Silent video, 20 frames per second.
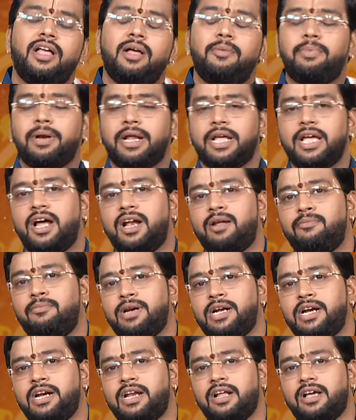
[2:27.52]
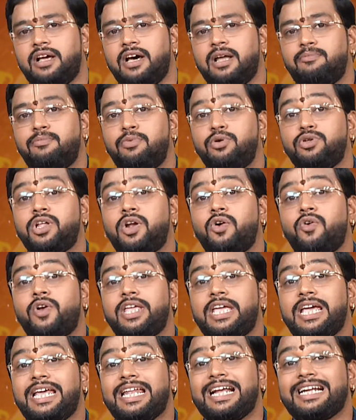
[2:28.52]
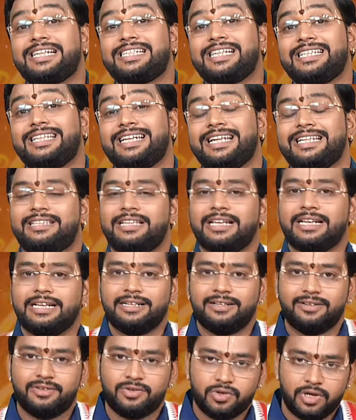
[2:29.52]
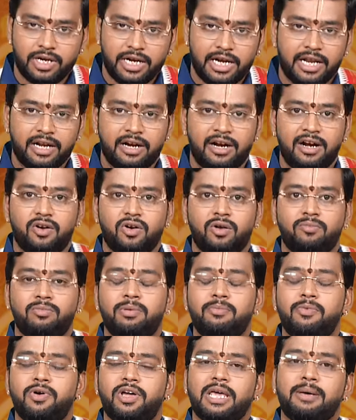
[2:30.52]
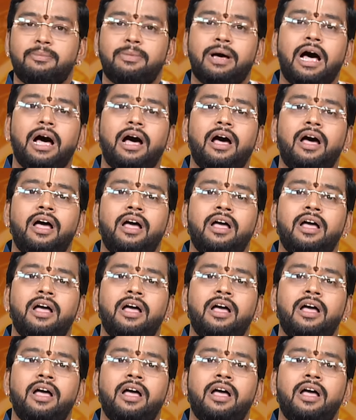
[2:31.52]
பிரயாணம் பண்ணிட்டு இருக்கார் புதனுடைய நட்சத்திரத்தில் ஸோ இன்றைய நாள் ரொம்ப முக்கியமாக